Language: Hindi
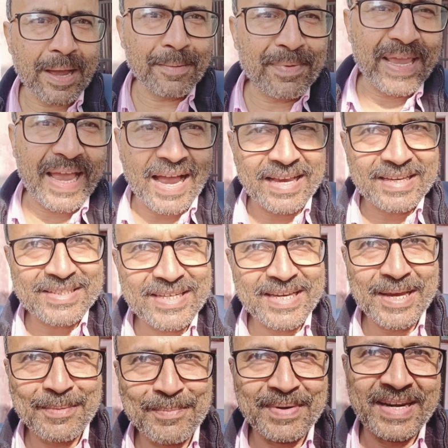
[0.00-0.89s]
अब यहाँ
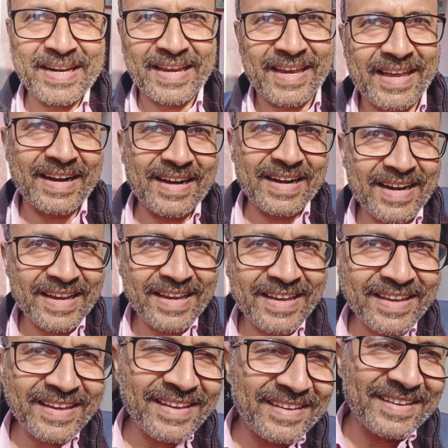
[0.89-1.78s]
से हम निकल
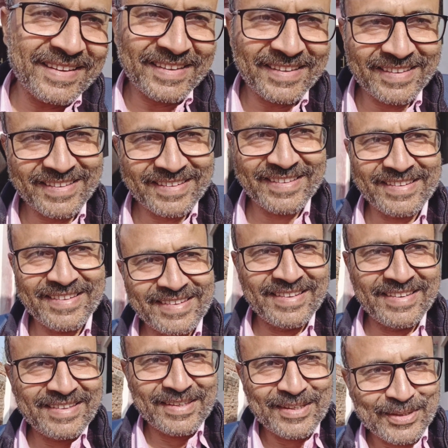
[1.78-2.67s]
रहे
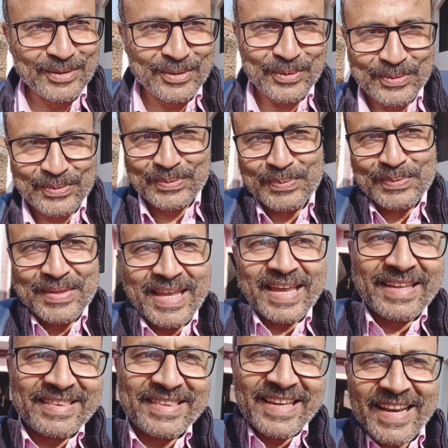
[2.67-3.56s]
हैं तो
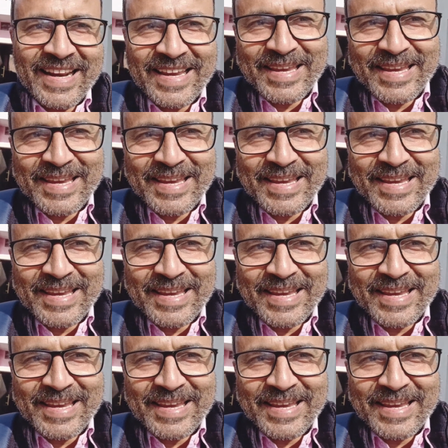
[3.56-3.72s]
देखते